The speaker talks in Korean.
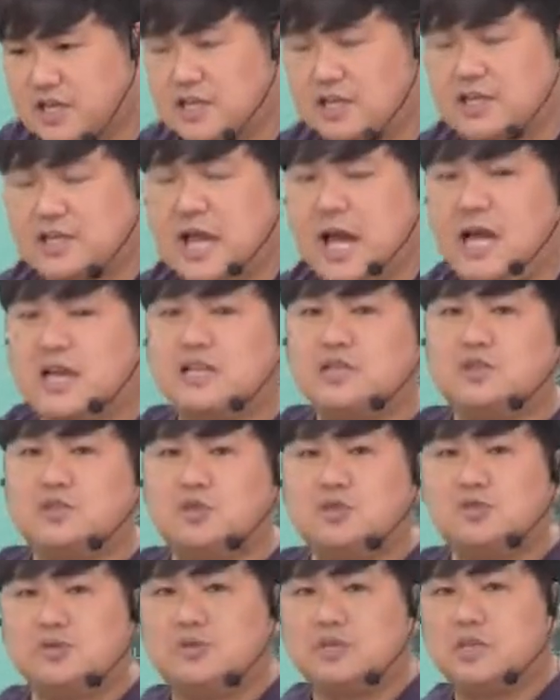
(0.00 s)
다른
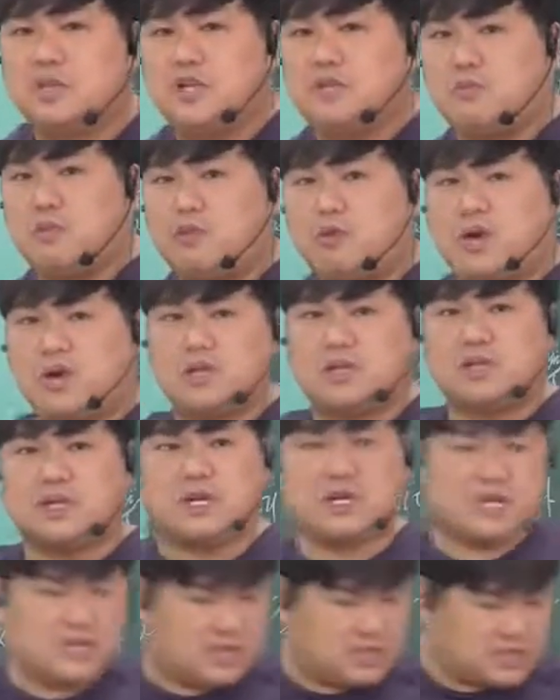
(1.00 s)
종들이 뭔가 탁
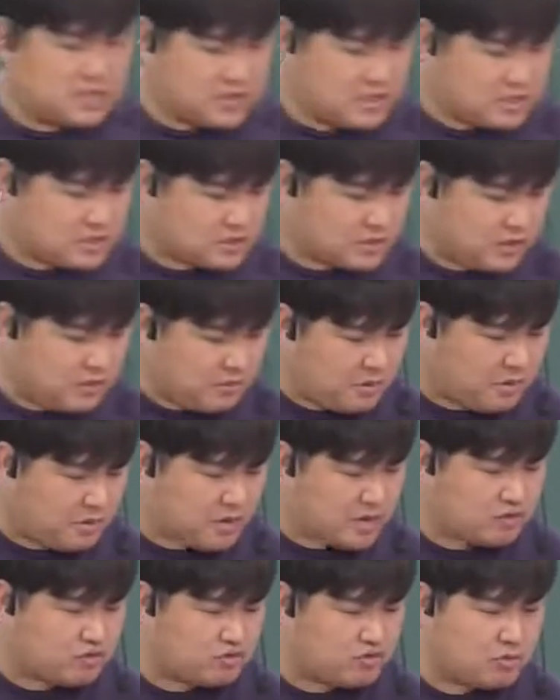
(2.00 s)
설명을
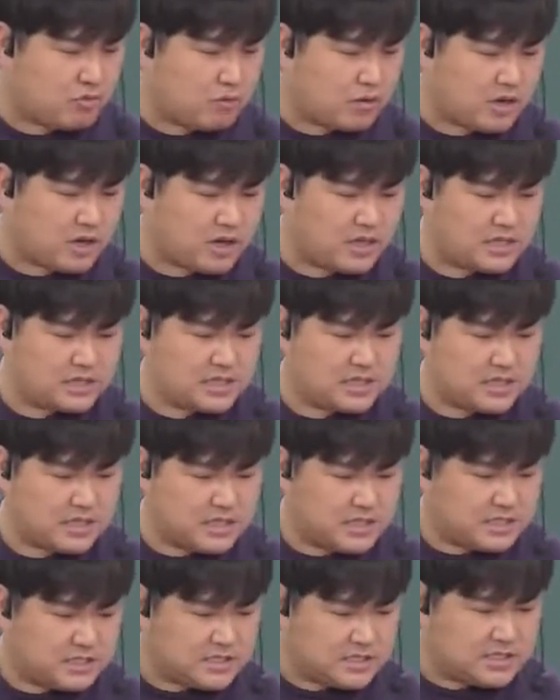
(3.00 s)
해주고 뭔가 이제
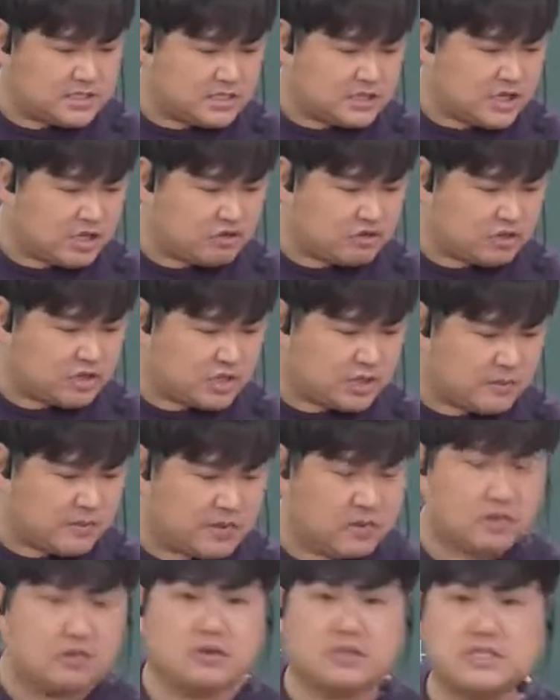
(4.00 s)
지칭을 해주기 때문에
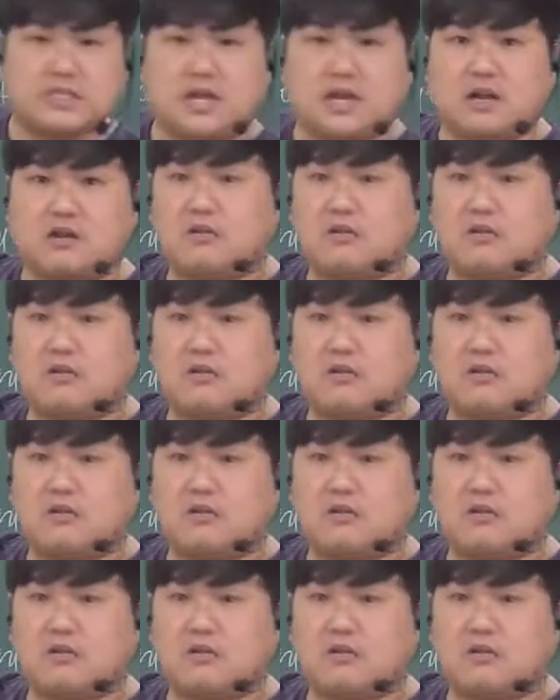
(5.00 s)
그런 것이다라고 하는